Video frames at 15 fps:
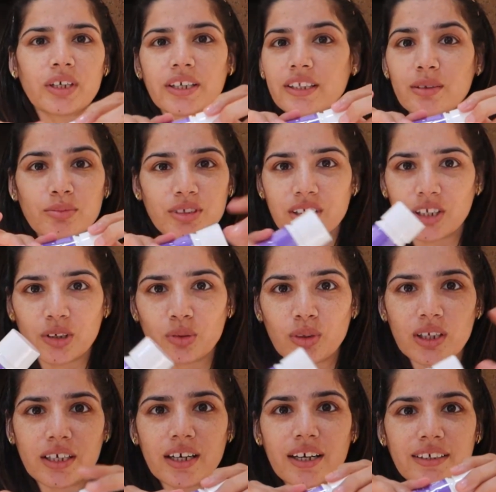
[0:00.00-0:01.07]
एकदम से नहीं
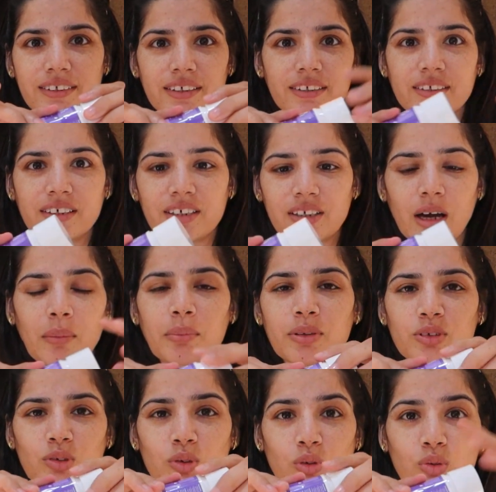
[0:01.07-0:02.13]
खुलेगा ऐसे ऐसे अगर आप
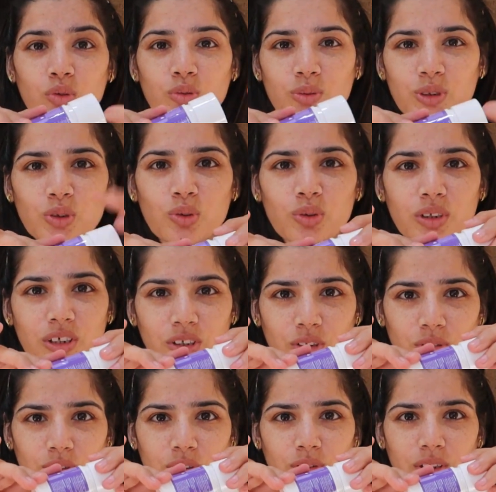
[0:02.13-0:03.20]
इसको लूज भी छोड़
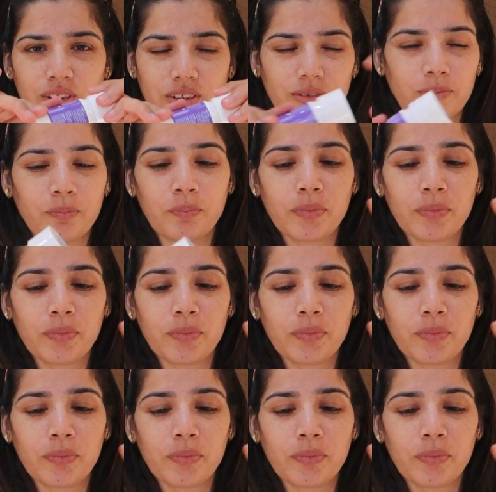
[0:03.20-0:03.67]
देते हो देखो ऐसे